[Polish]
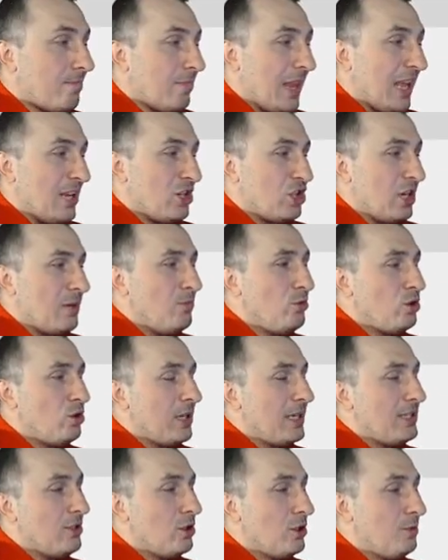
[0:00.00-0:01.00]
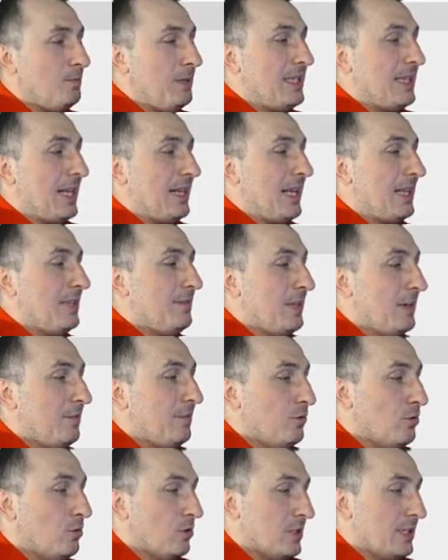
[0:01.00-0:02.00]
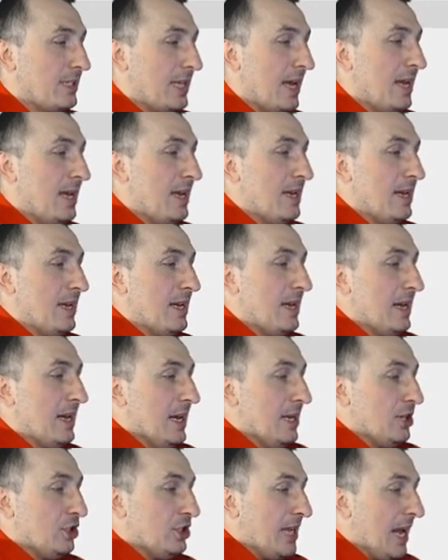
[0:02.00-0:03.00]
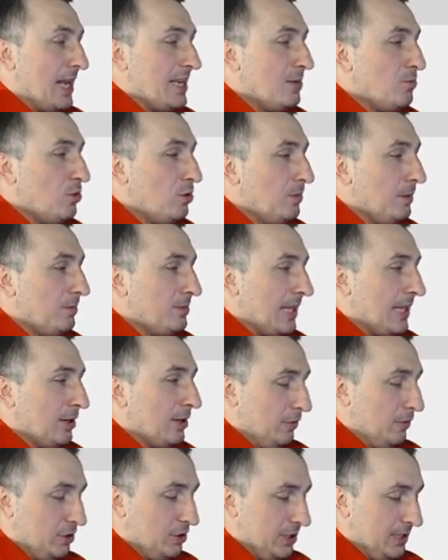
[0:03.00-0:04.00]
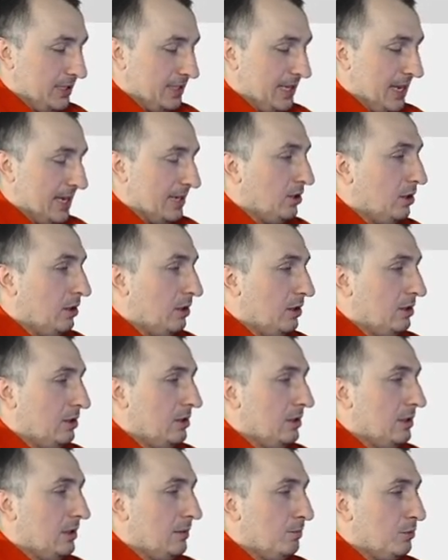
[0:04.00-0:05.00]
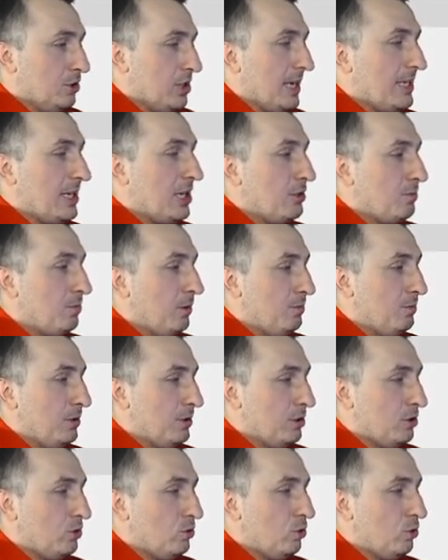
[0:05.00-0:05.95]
Czemu to jest rozbite na dwie funkcje? Czy ja nie mógłbym tego wszystkiego przenieść po prostu